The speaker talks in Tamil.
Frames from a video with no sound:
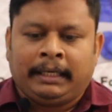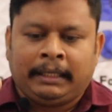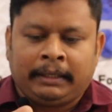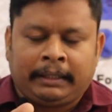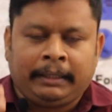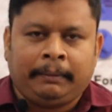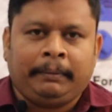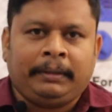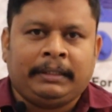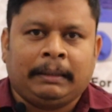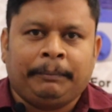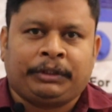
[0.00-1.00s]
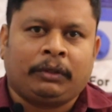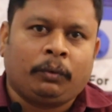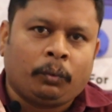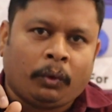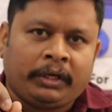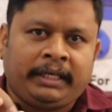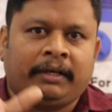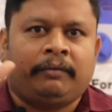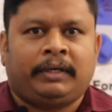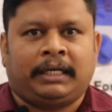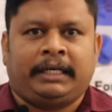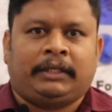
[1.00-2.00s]
இதுக்கு இந்த மிஷினுக்கு ஒன் இயர்
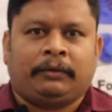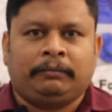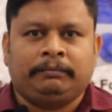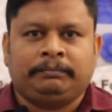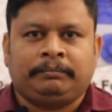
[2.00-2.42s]
வாரண்டி தரும்